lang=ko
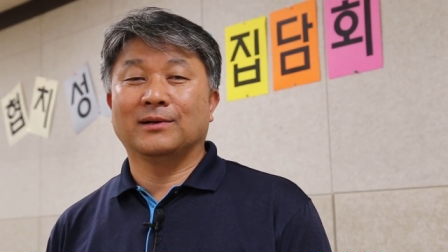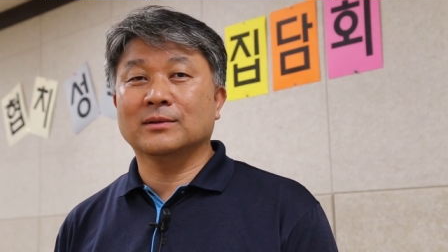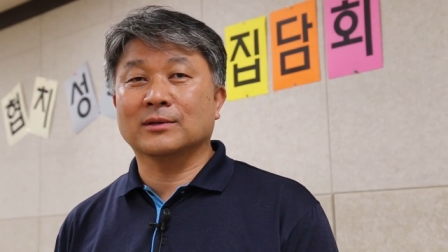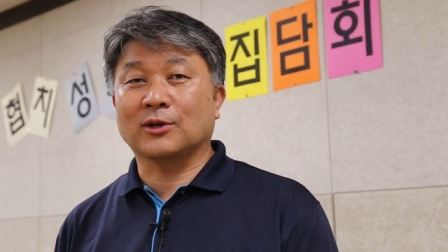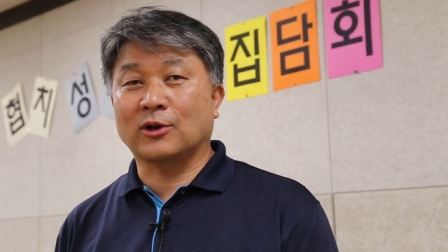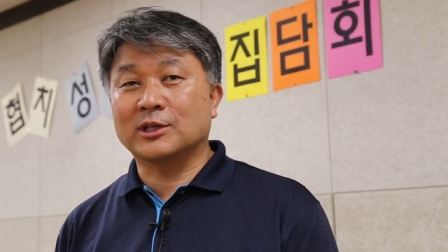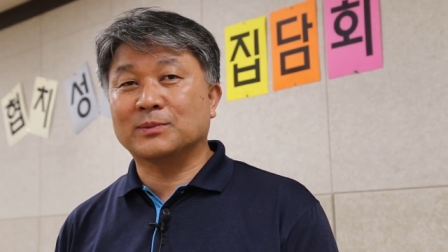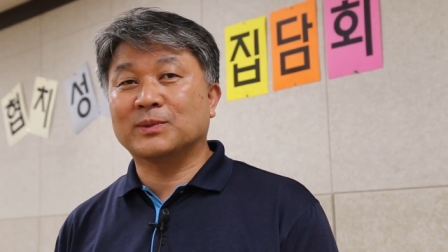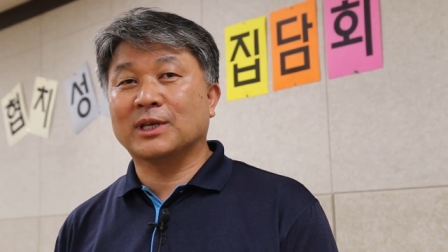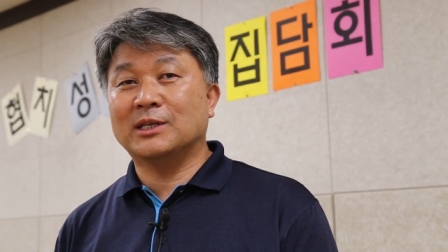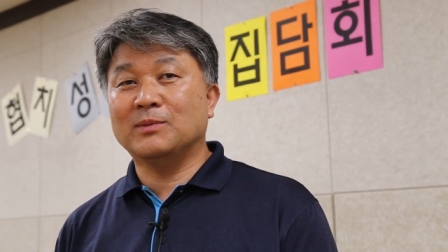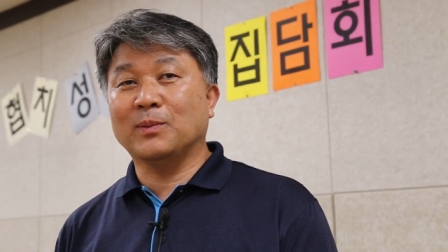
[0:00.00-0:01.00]
음,
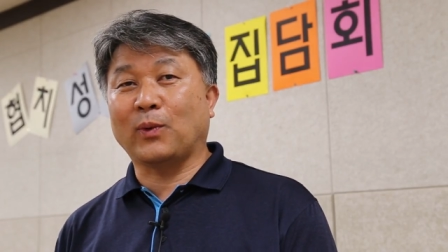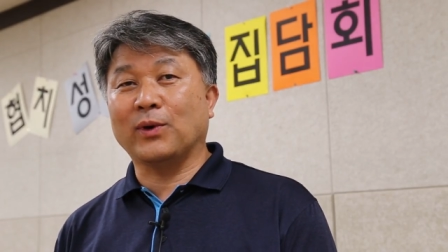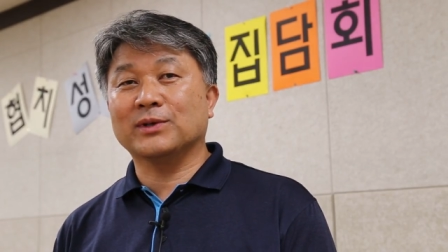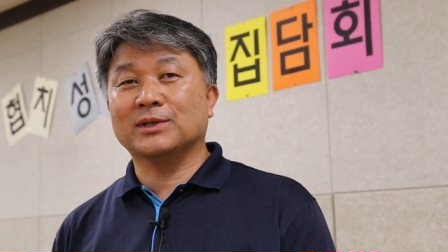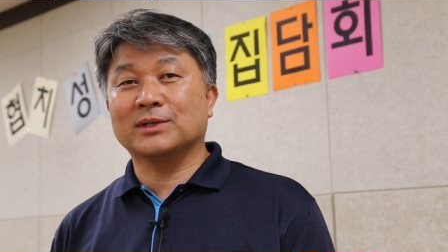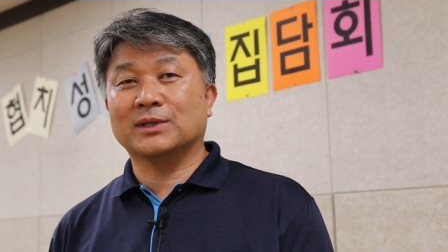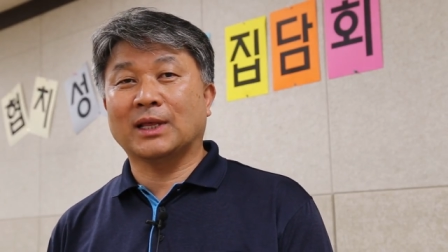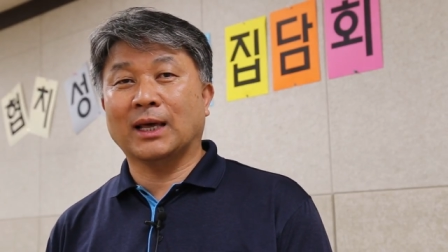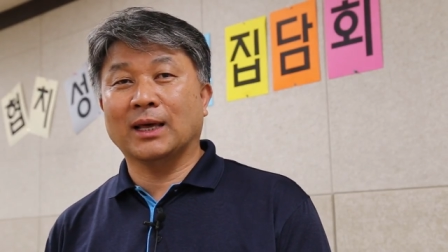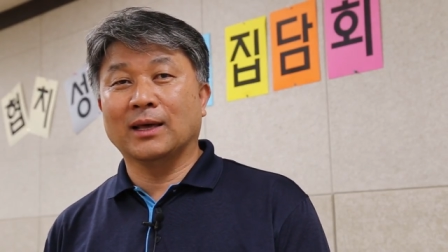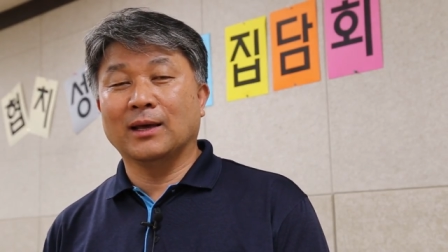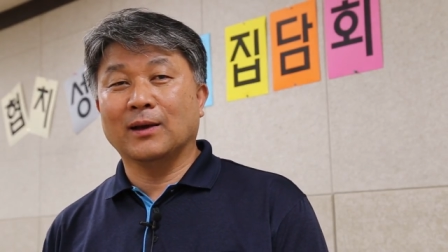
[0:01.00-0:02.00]
결집된 힘이 보였을
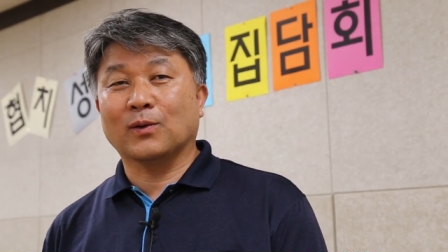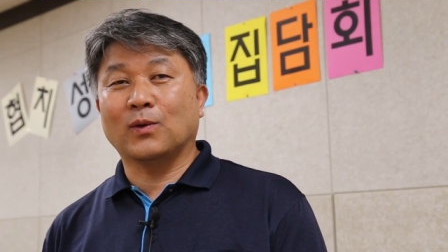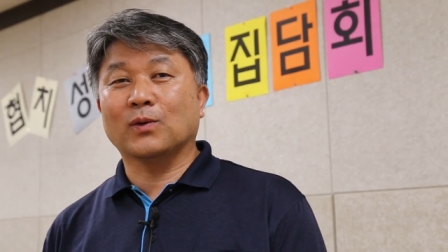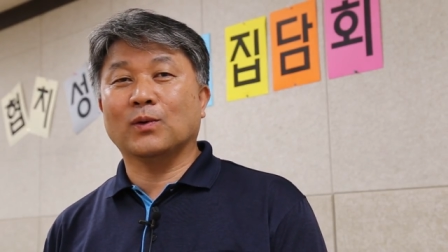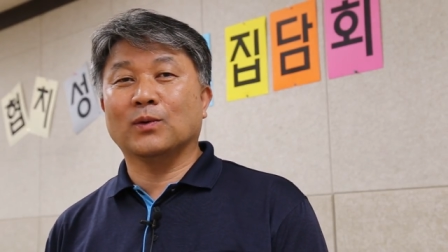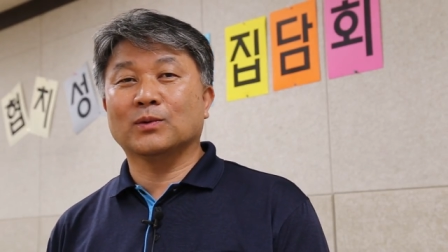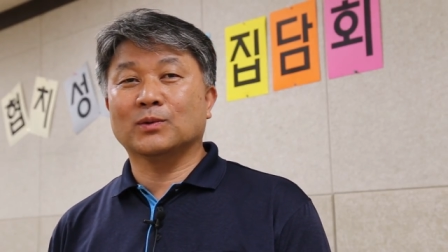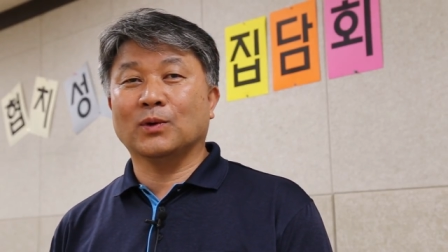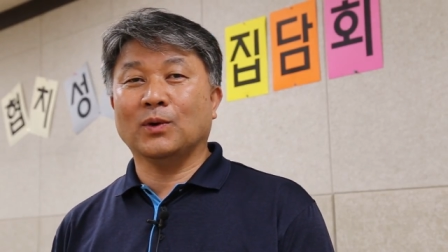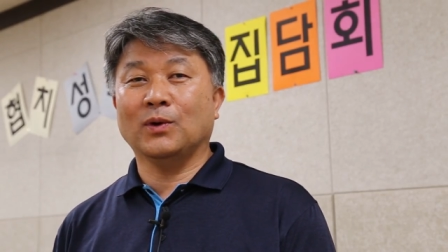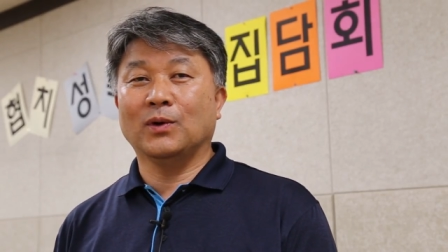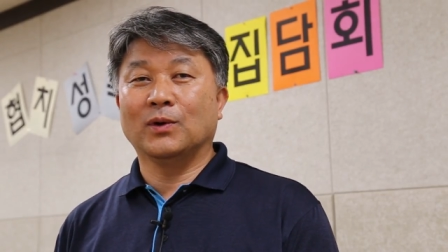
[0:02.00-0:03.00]
때
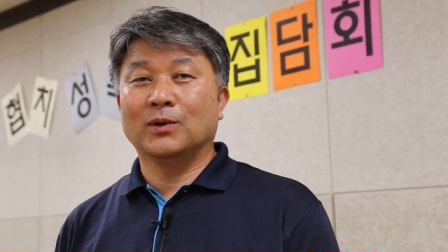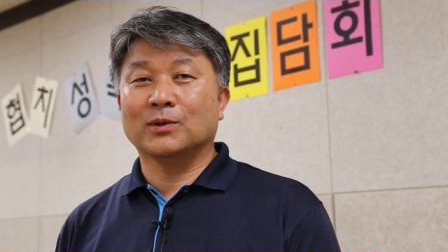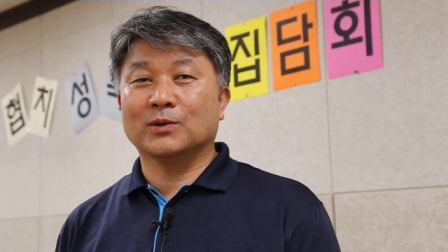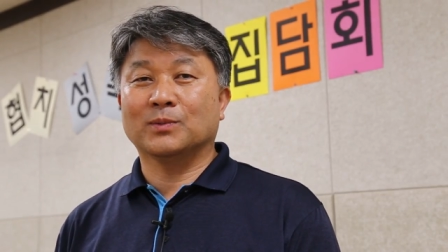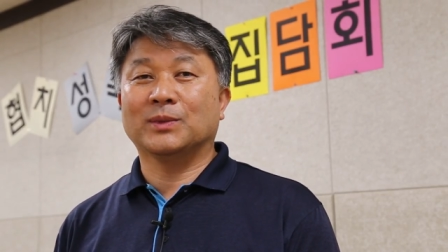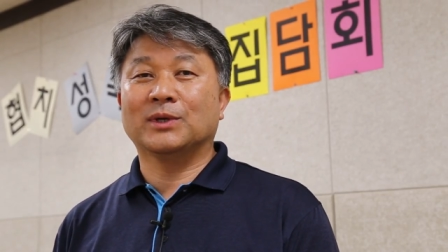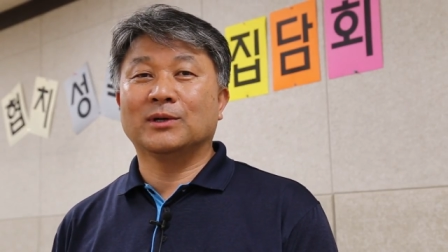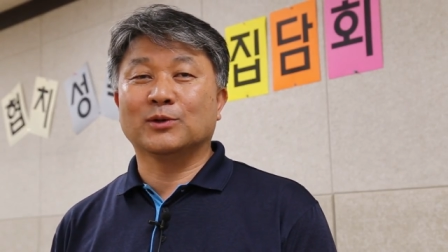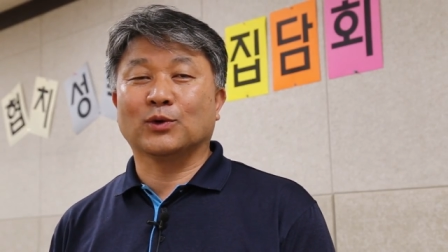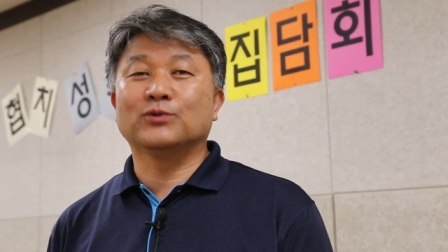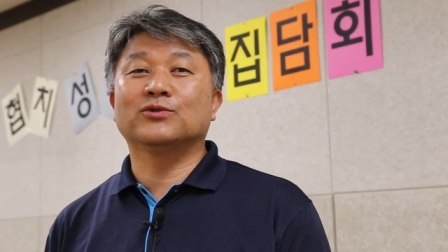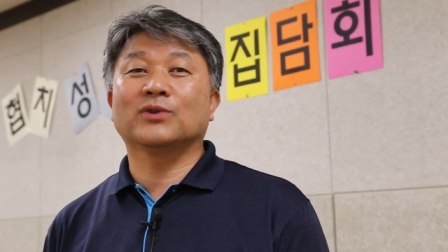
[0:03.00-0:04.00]
공공도 좀 미인을
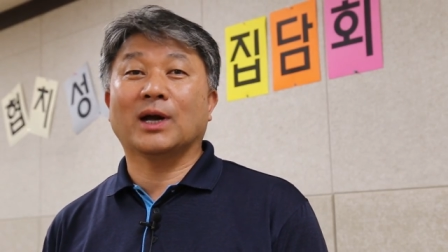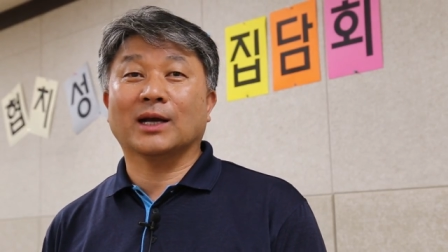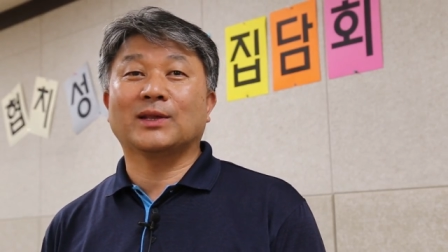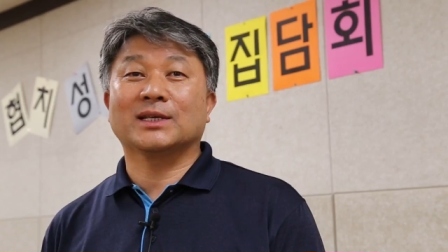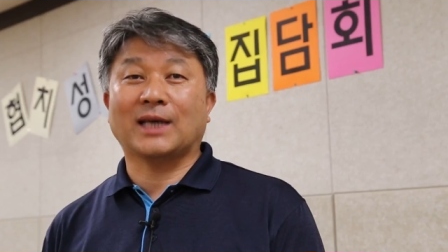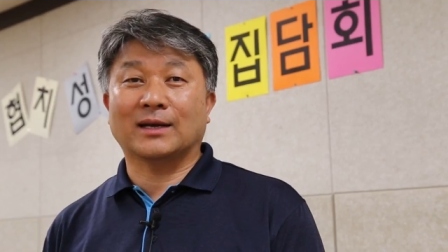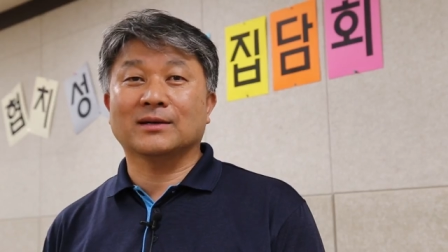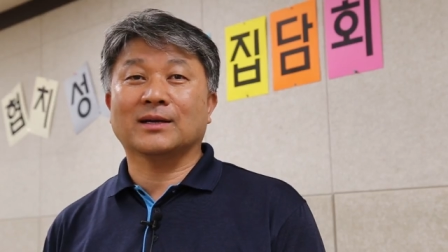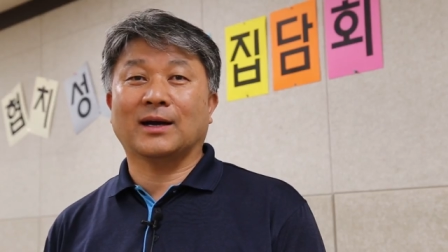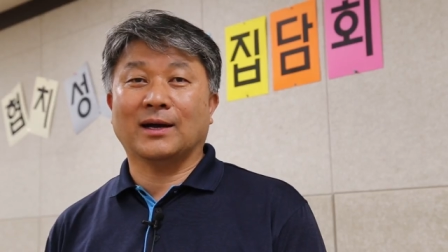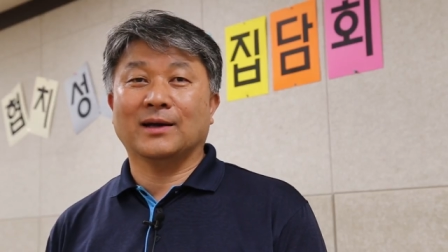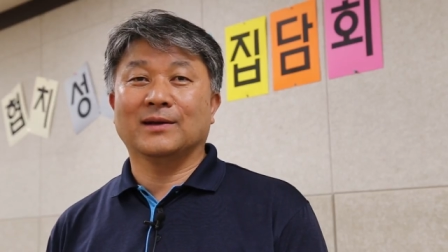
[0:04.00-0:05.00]
존중하게 되지
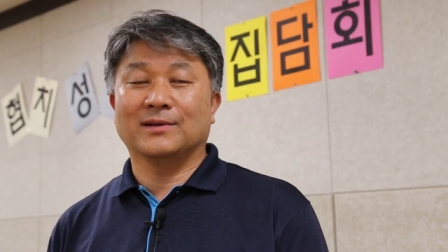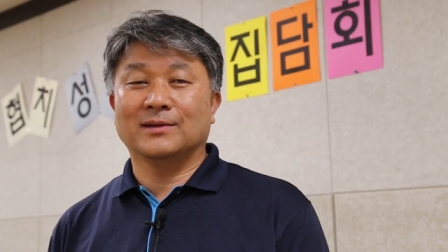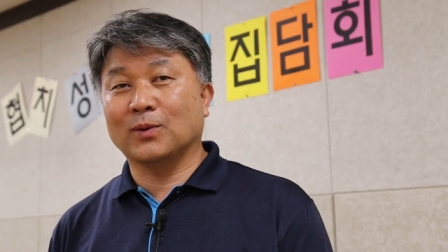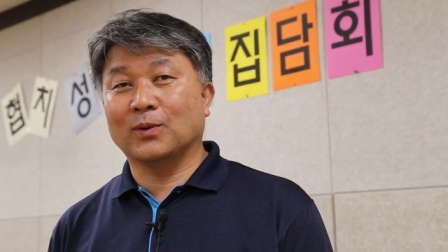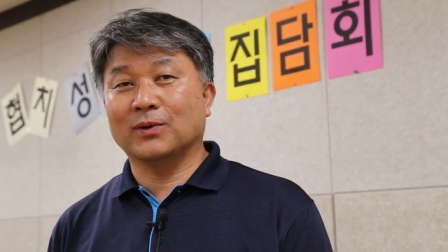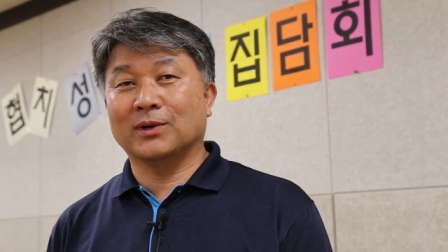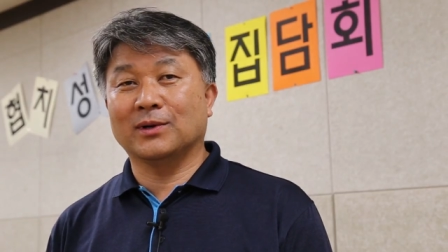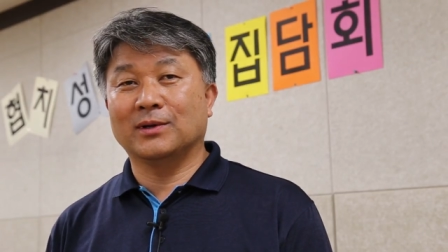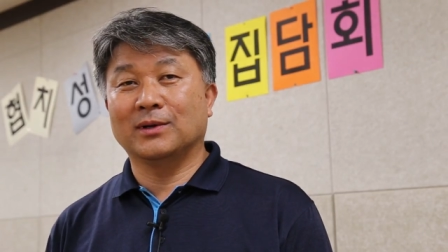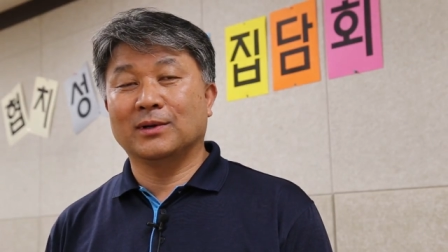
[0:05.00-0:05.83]
않을까. 오늘